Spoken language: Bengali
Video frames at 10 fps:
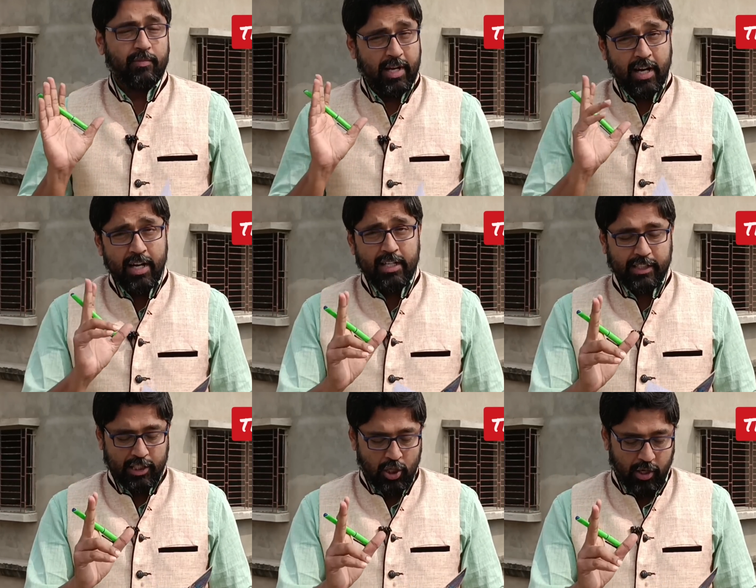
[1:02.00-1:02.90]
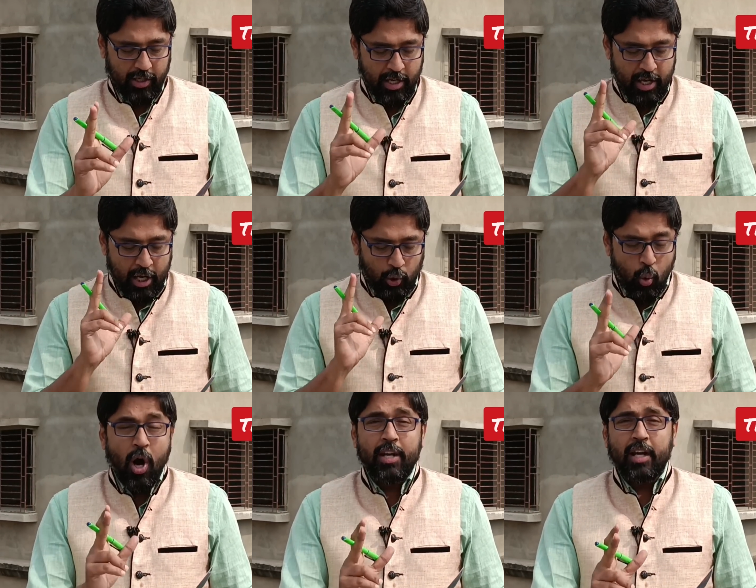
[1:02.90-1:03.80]
এখানেই শেষ নয় দু
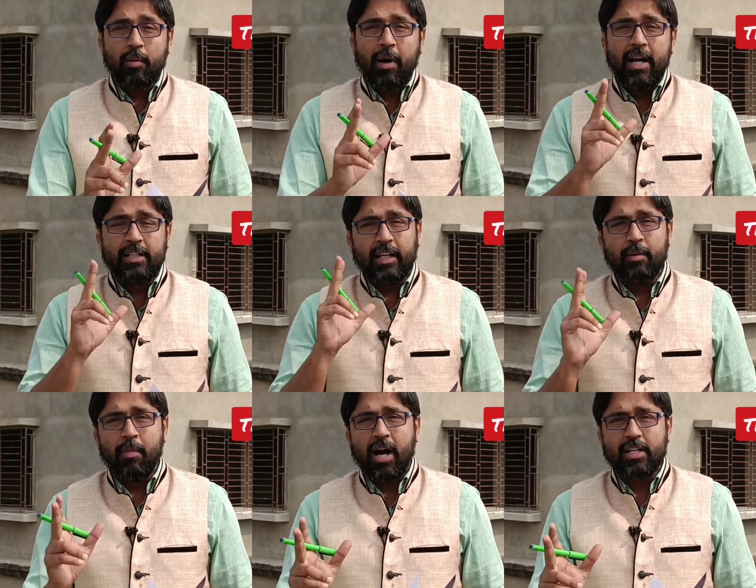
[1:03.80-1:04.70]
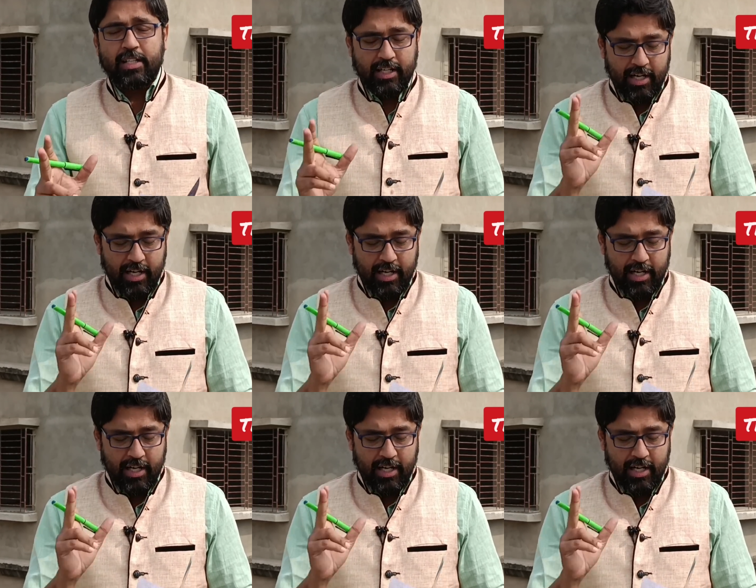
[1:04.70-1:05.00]
হাজার বাইশের মার্চে